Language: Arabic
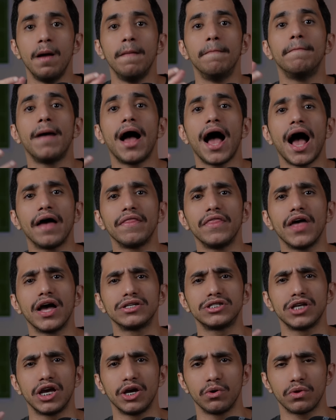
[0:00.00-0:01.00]
ماذا
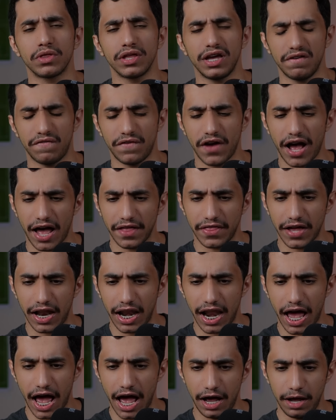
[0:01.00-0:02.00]
سيضيف هذا
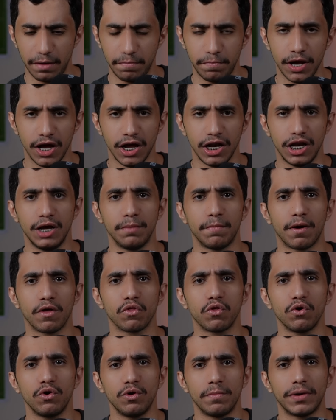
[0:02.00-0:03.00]
اللاعب
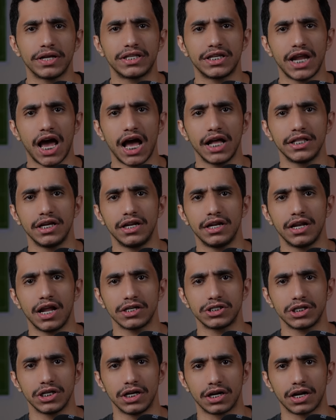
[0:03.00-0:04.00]
لمنظومة نادي
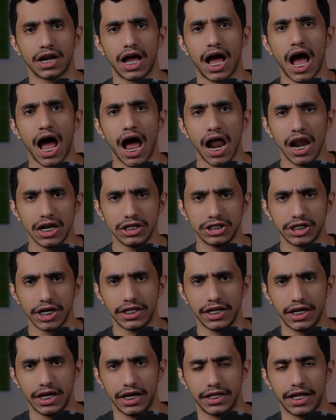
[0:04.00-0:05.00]
النصر
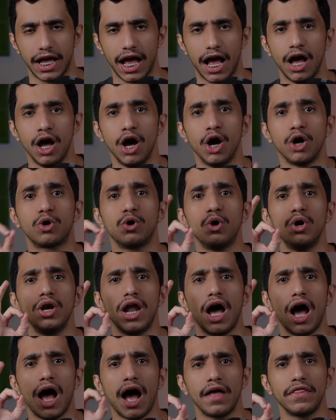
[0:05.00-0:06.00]
الجديدة
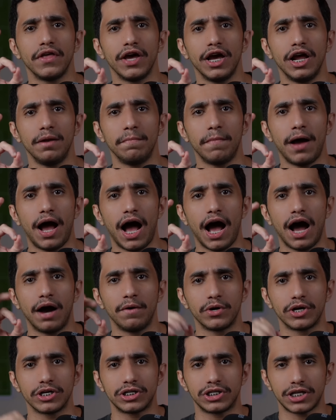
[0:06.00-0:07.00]
كل هذه
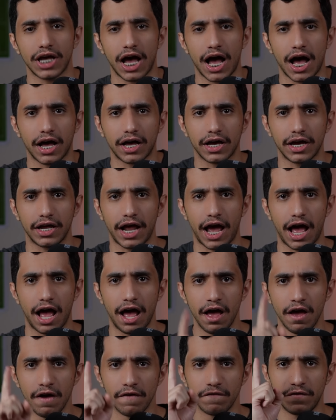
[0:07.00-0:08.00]
المحاور
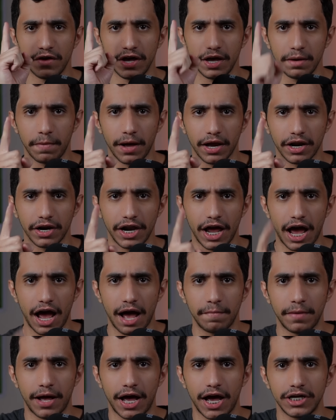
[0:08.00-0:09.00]
الساخنة في
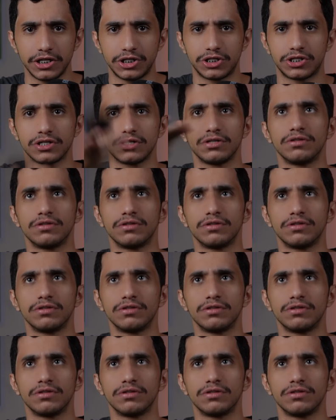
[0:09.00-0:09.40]
برنامج